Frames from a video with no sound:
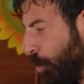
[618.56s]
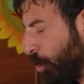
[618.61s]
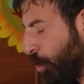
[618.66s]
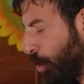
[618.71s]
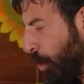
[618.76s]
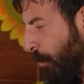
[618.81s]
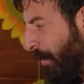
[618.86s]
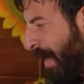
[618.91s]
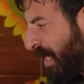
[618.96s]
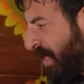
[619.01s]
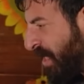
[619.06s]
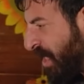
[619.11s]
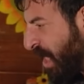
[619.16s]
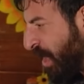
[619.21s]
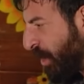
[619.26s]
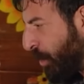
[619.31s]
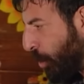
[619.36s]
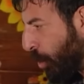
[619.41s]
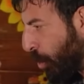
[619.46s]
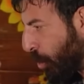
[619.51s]
Üşüme
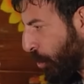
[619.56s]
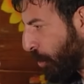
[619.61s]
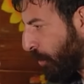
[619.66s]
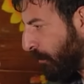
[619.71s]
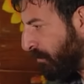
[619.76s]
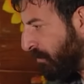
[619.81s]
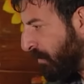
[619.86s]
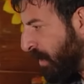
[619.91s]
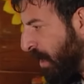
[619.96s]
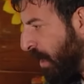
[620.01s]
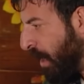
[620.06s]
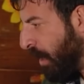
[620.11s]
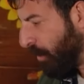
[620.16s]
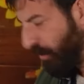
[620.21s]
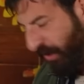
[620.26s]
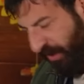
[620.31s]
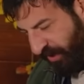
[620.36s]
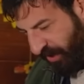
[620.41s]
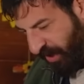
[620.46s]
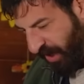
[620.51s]
diye diyorum.
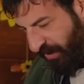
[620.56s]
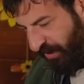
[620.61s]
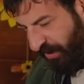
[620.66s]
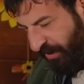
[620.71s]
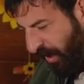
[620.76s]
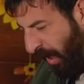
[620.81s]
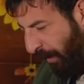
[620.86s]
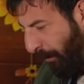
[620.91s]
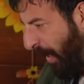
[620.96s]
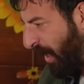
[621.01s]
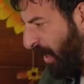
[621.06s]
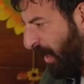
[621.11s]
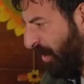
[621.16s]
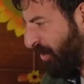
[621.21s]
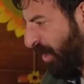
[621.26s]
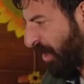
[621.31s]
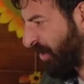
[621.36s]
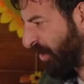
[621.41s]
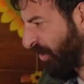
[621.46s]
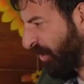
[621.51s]
Titriye titriye
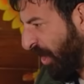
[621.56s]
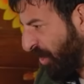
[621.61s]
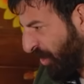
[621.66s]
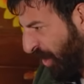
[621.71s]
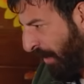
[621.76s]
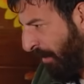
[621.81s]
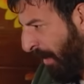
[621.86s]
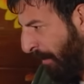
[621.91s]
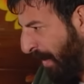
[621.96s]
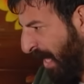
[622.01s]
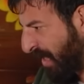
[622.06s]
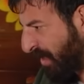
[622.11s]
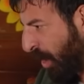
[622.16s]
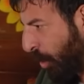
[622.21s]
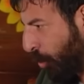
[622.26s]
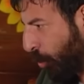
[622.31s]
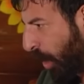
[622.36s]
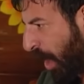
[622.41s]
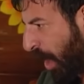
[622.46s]
bayılacaksın. Taşıyamam ben seni